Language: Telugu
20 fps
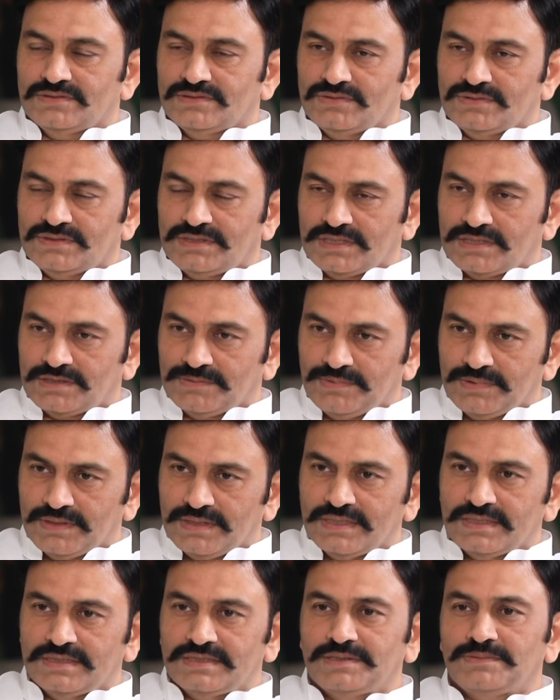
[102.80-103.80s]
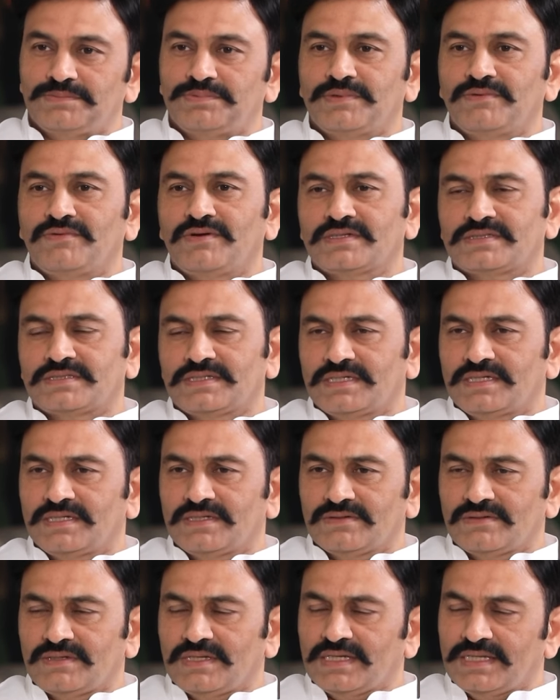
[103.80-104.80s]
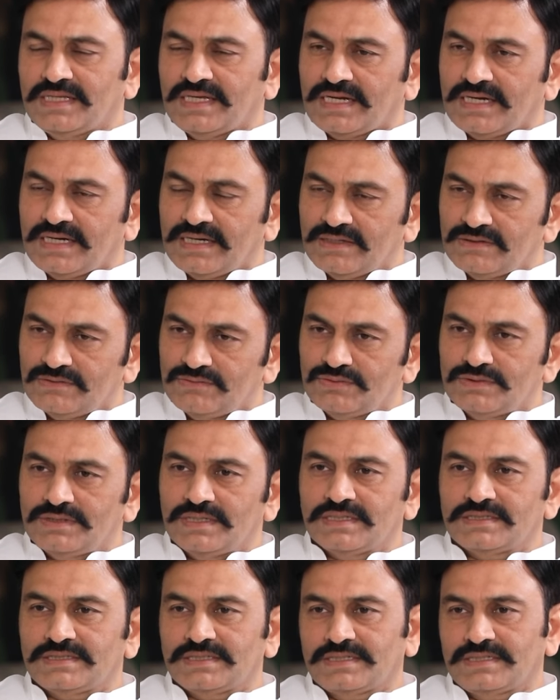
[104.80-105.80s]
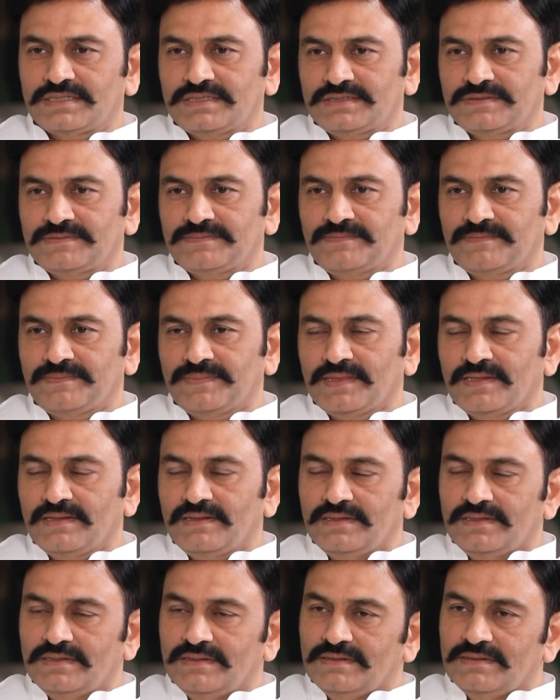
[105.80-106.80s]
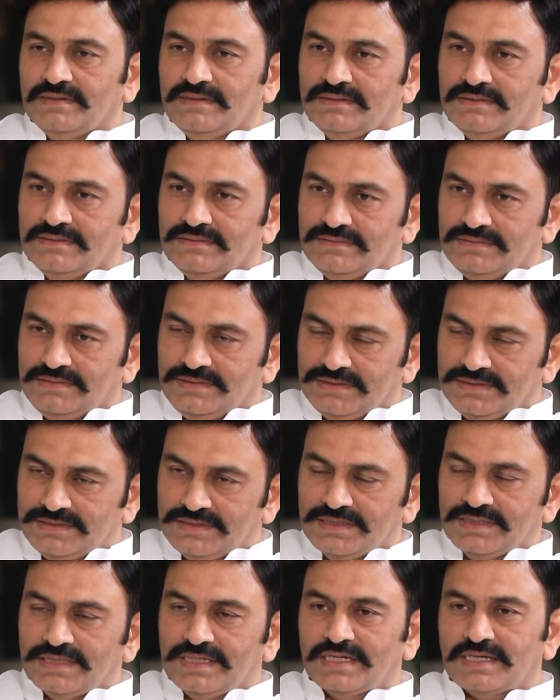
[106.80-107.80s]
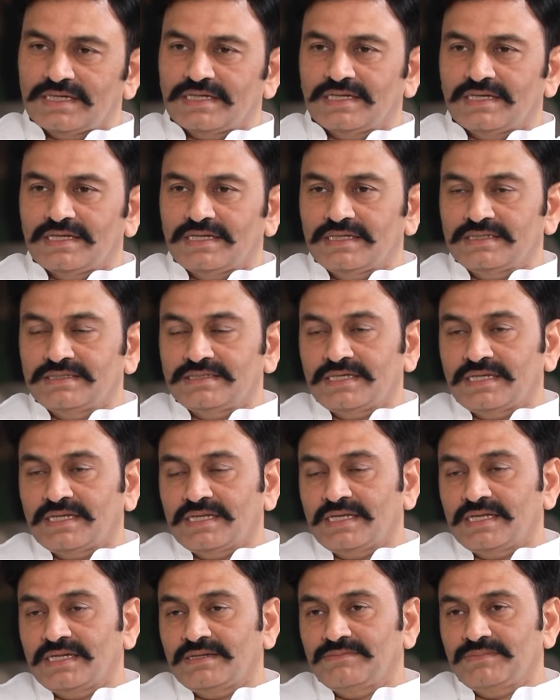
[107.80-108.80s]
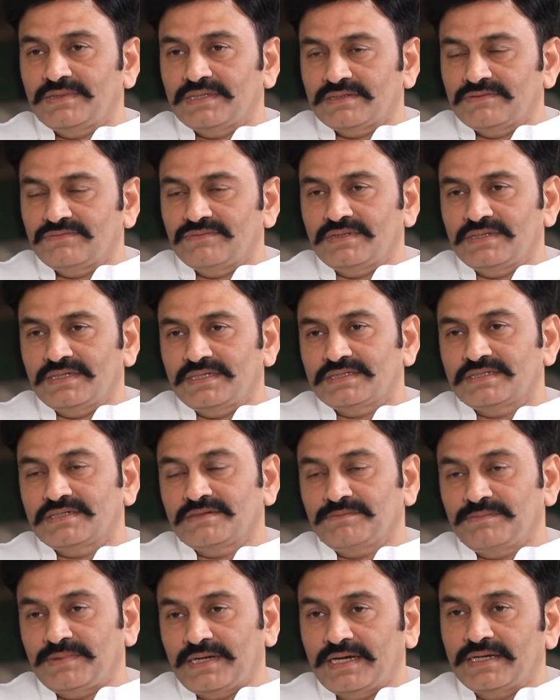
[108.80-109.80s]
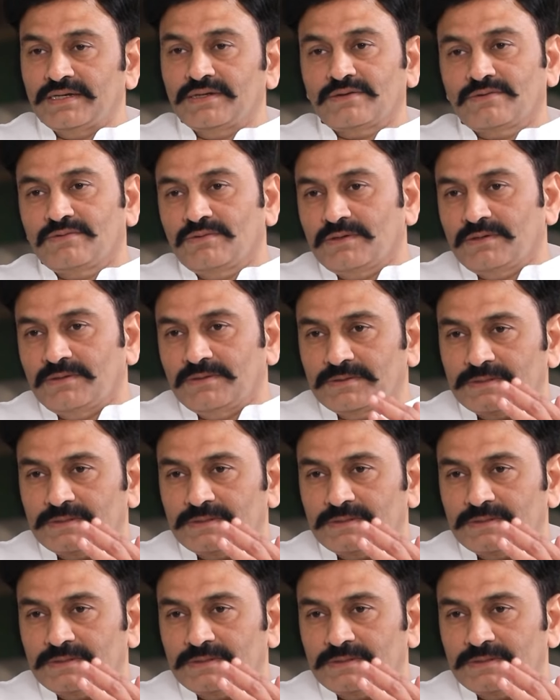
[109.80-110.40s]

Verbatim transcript: సో చెత్త పనులు అని చెప్పి వేస్తున్నారు అలా ఎక్కడ చూసినా సరే ఇచ్చిన దానికన్నా జనాల మీద వీళ్ళు వేసిన బ్యాండ్ ఎక్కువగా